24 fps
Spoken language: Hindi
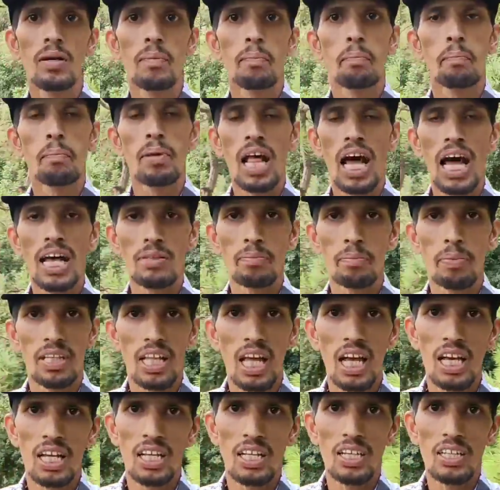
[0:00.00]
प्लान बना
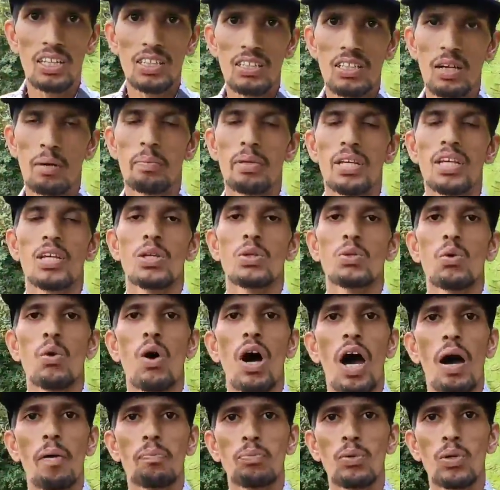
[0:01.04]
कभी तो
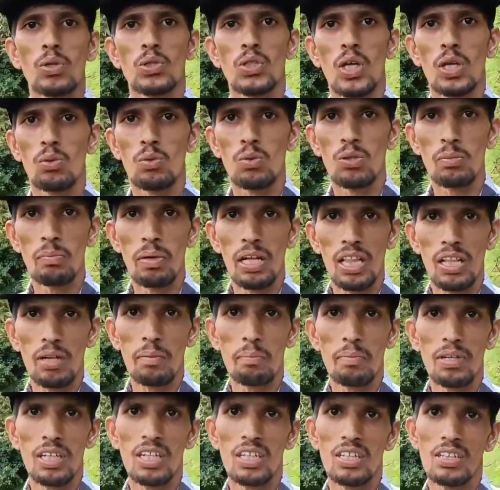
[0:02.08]
आपको ज़रूर मतलब
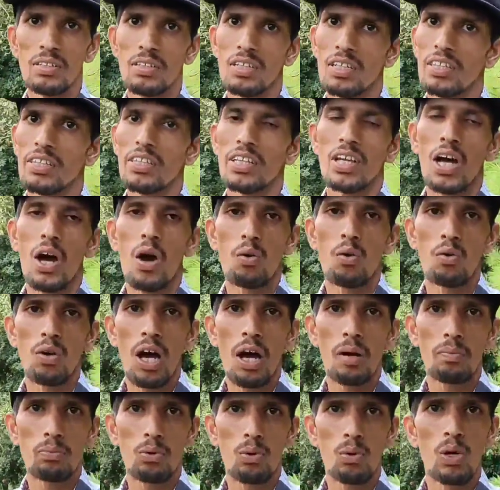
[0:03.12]
मैं दिखाऊंगा
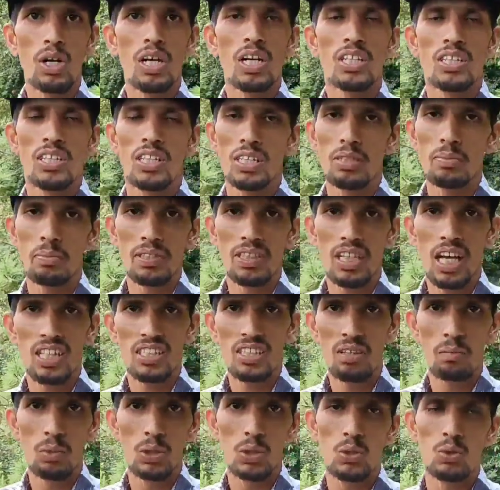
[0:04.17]
आपको किस प्रकार का
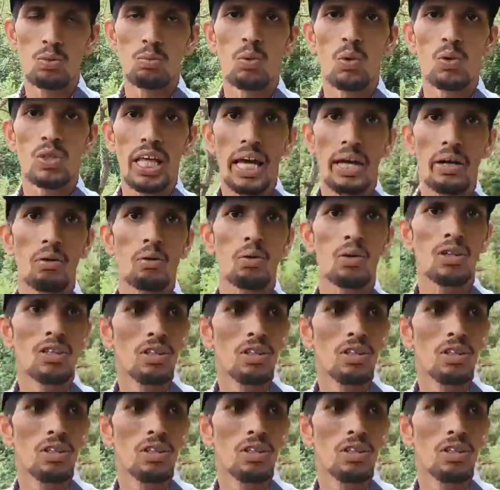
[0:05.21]
मशरूम होता है वो